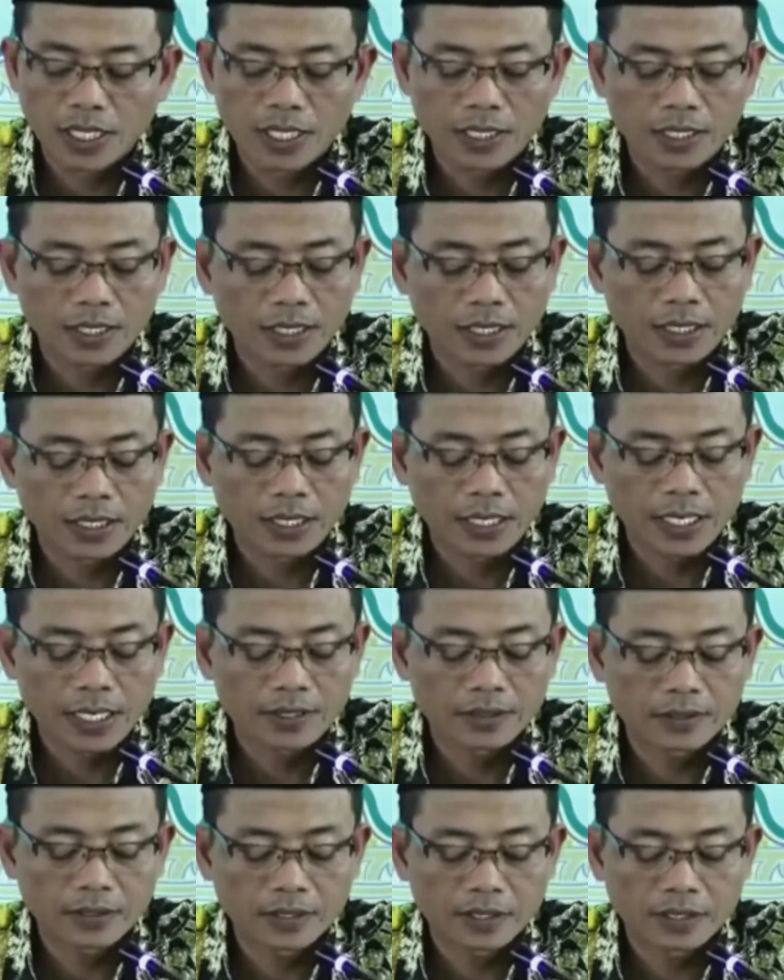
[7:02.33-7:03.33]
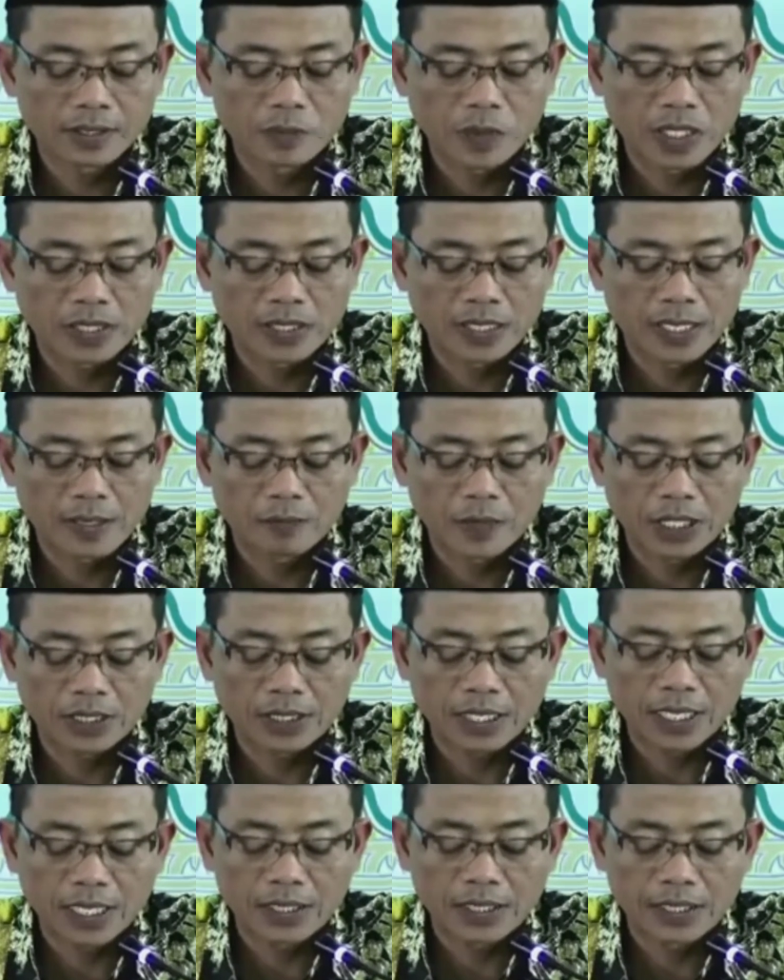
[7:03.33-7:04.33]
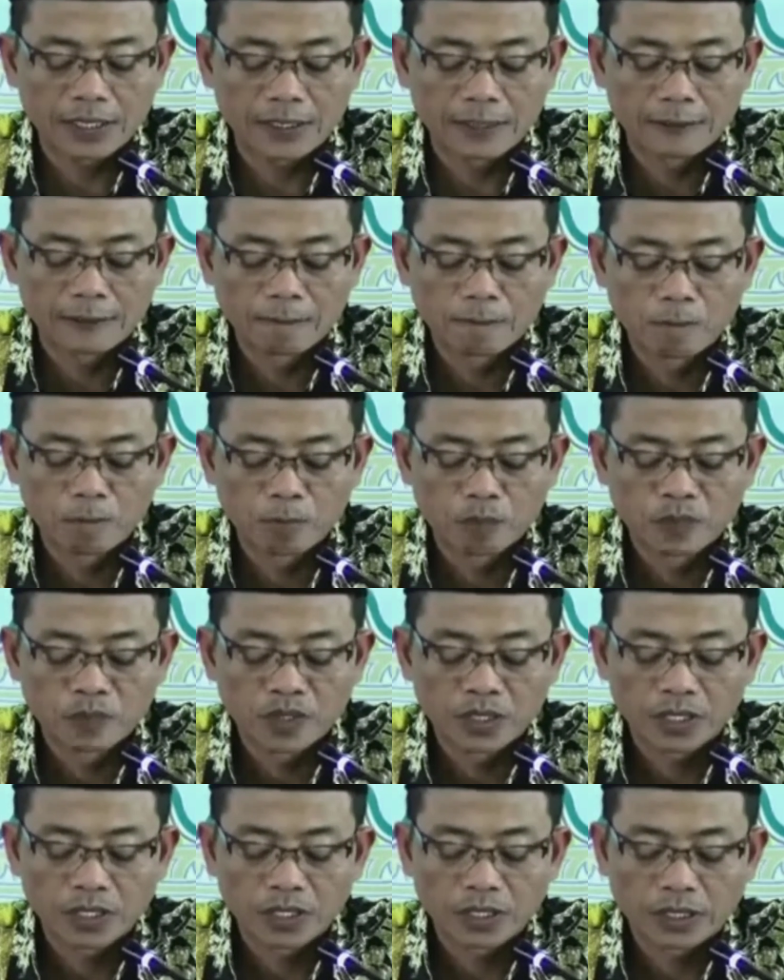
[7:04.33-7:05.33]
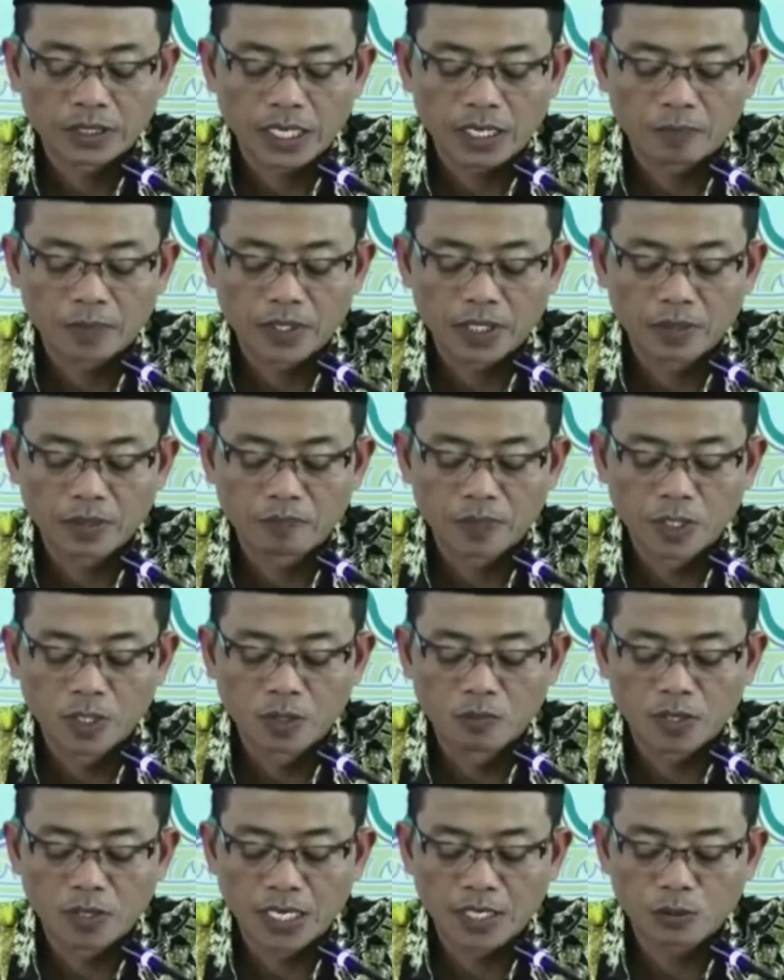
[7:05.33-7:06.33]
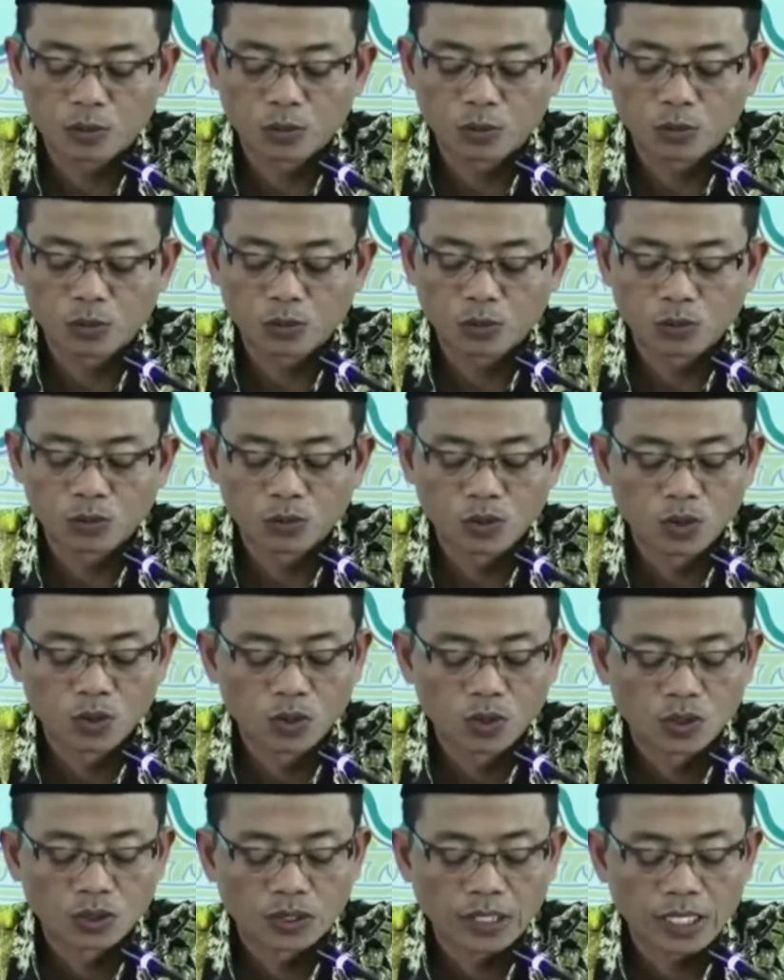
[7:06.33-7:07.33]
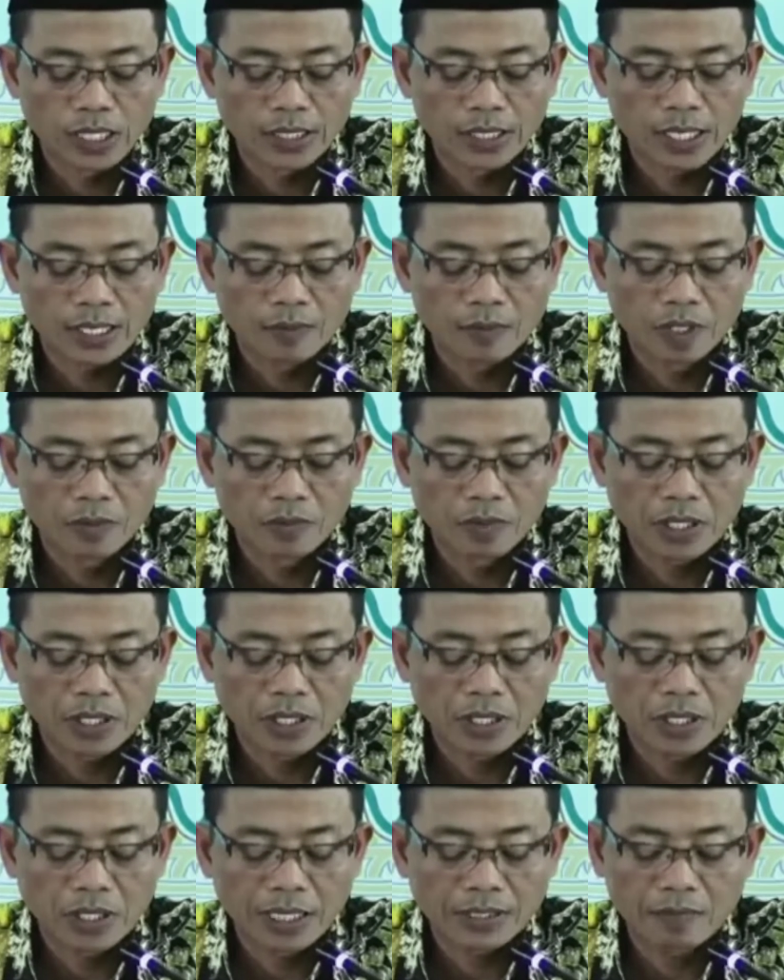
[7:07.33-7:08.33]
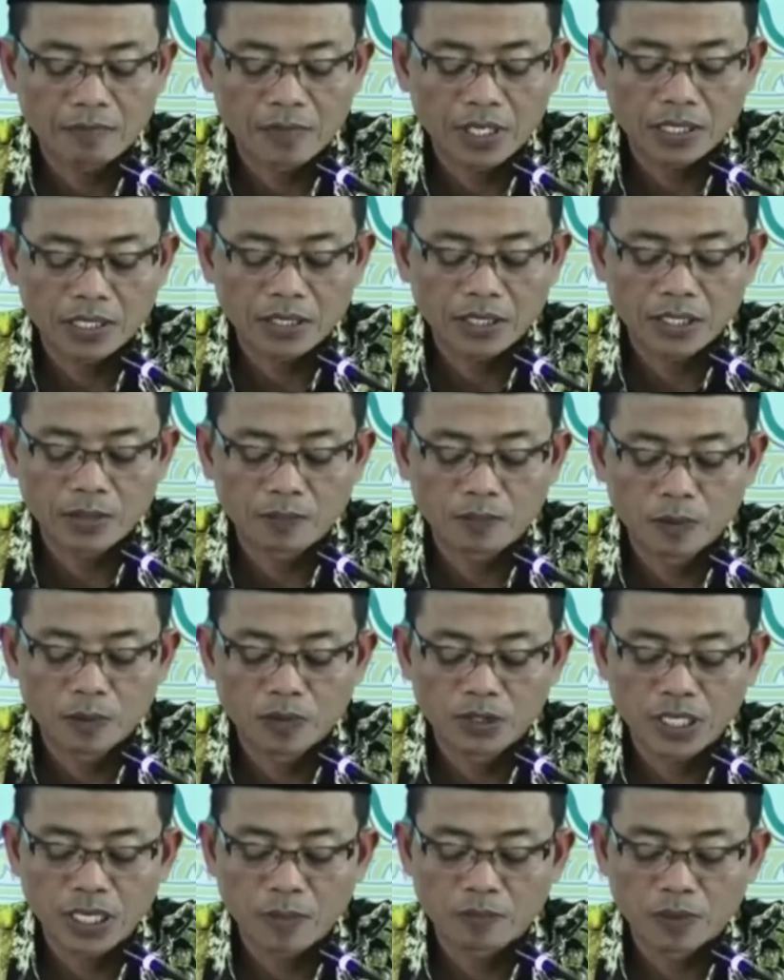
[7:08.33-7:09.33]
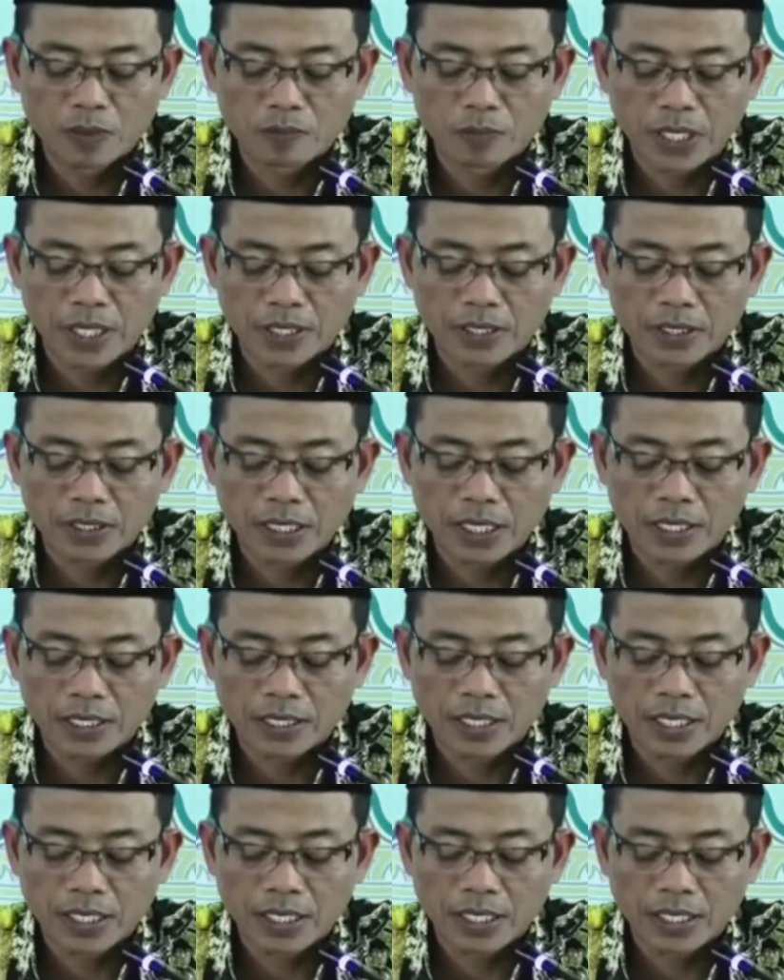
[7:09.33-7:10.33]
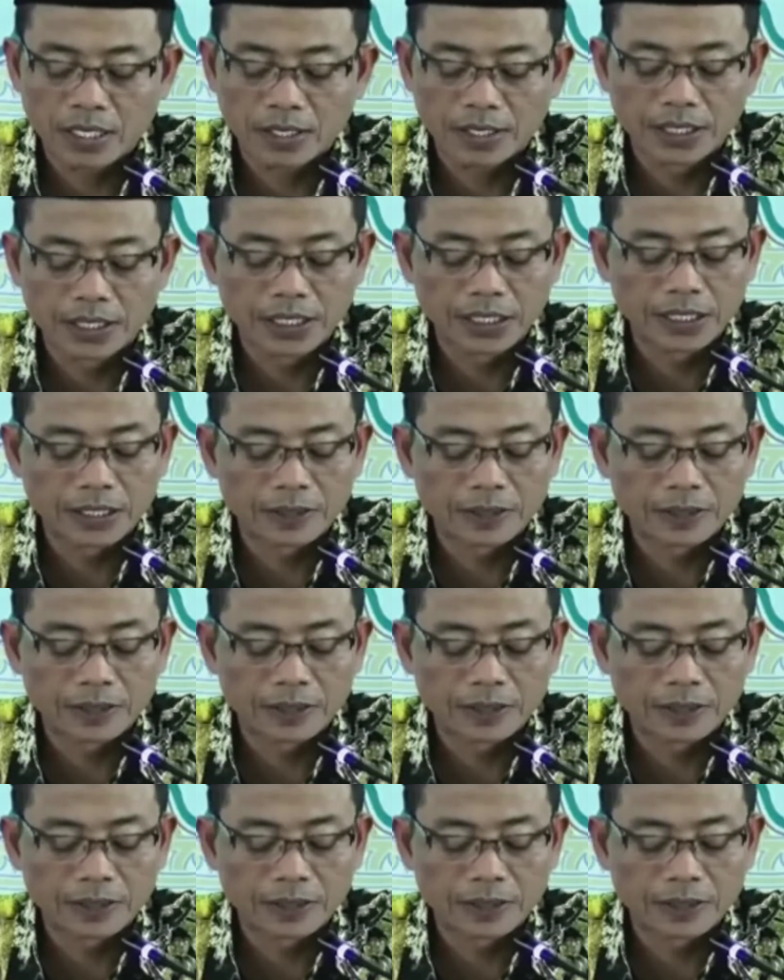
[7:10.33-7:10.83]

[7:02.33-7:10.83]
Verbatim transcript: lelang sebanyak empat kali, tetapi belum laku, dan kami merasa masih punya beban karena hal ini.